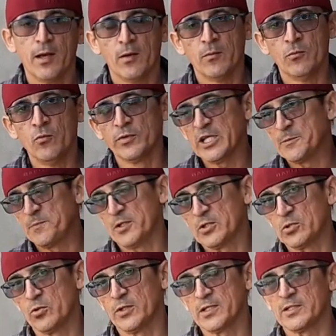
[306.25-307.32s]
Muitas
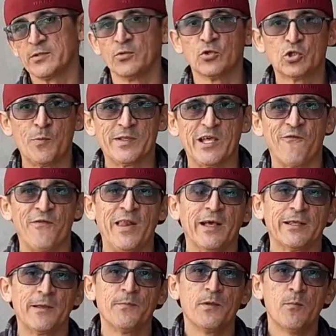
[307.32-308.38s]
pessoas nos comentários
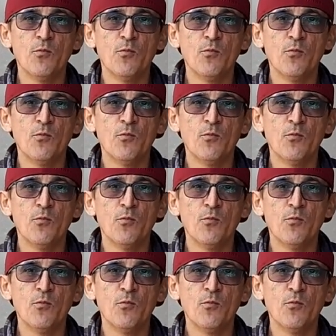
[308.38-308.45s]
falaram,